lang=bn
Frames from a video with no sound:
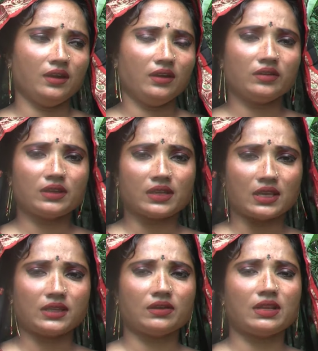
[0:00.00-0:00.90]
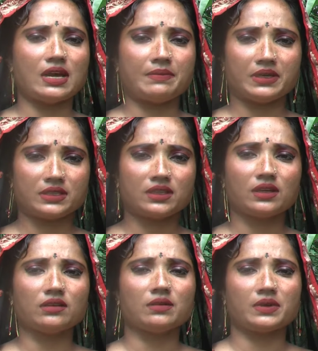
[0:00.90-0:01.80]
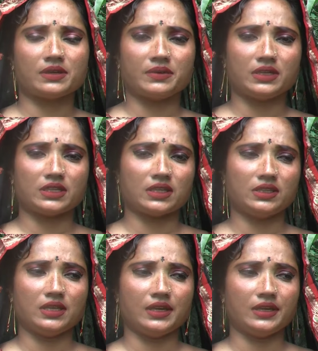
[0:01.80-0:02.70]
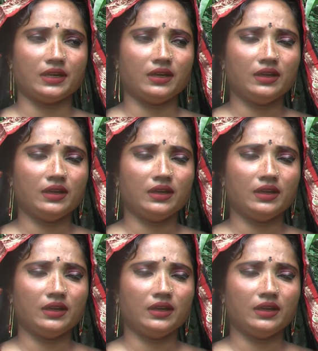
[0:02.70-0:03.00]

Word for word: কারণ তার দেখে লাভ আছে দেখেই তোমাকে বিয়ে শাদি দেয় না